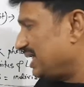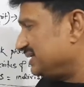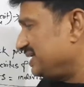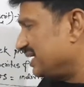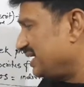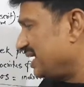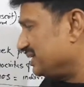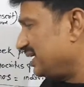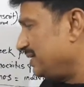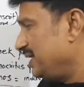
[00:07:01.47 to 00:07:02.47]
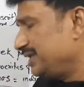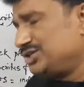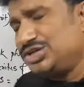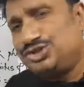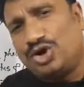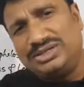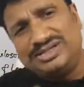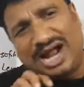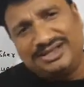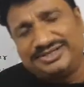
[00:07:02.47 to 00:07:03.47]
बात यहाँ क्या था कि जॉन
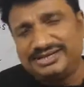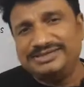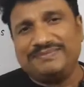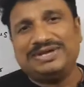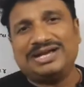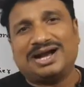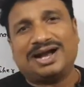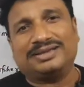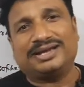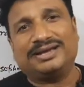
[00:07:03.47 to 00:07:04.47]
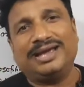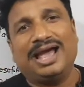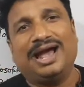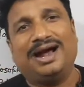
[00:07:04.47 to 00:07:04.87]
डाल्टन ने भी क्या कहा था कि